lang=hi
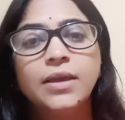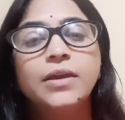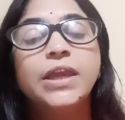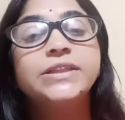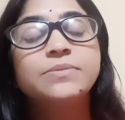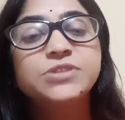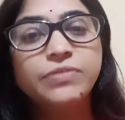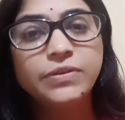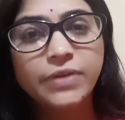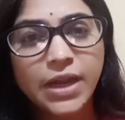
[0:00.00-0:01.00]
एकदम से
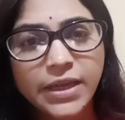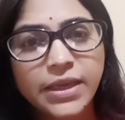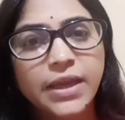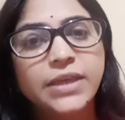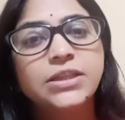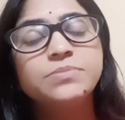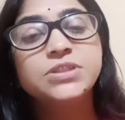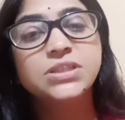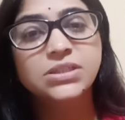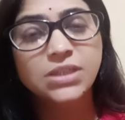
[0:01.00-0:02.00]
फीवर आ गया एकदम से
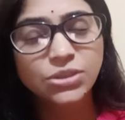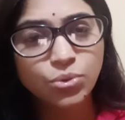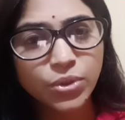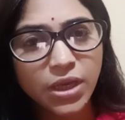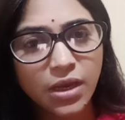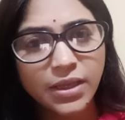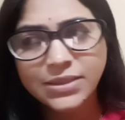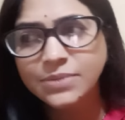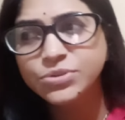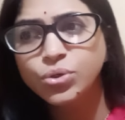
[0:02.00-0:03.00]
सिर दर्द हो गया
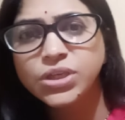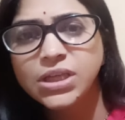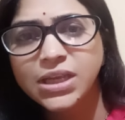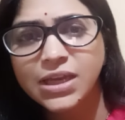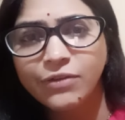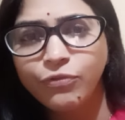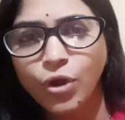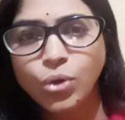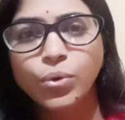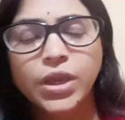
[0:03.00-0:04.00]
एकदम से कोई गिर गया
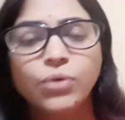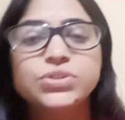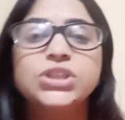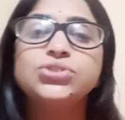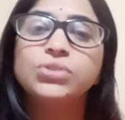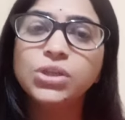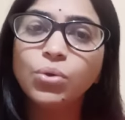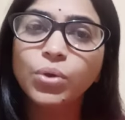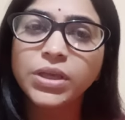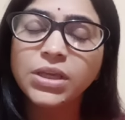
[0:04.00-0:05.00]
फॉल हो गया उसे इंजरी
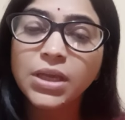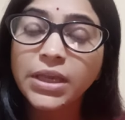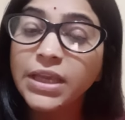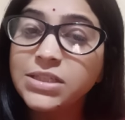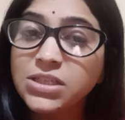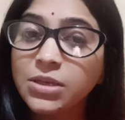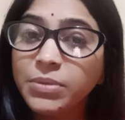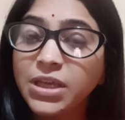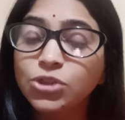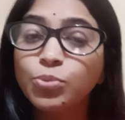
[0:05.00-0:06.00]
हो गई इंजरी
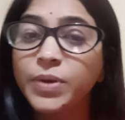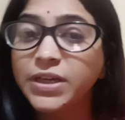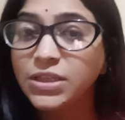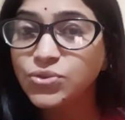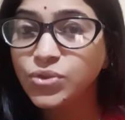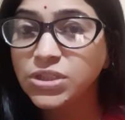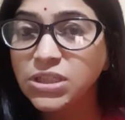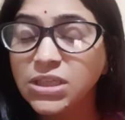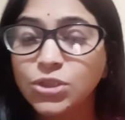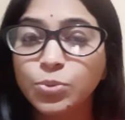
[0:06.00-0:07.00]
में या तो ब्लंट इंजरी
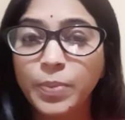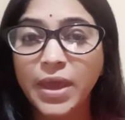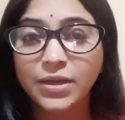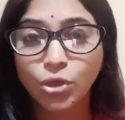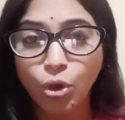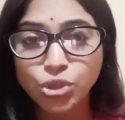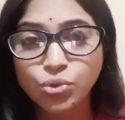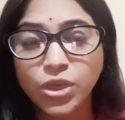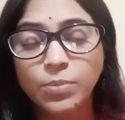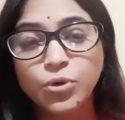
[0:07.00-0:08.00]
थी या तो पैर टॉर्च
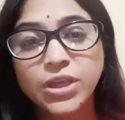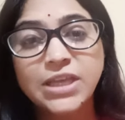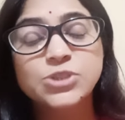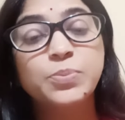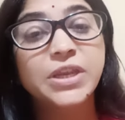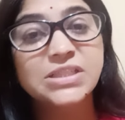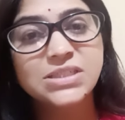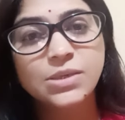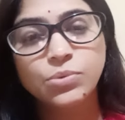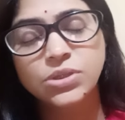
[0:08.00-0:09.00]
हो गया मुड़ गया स्प्रेन
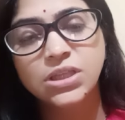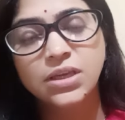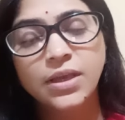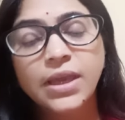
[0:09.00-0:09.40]
जिसे बोलते हैं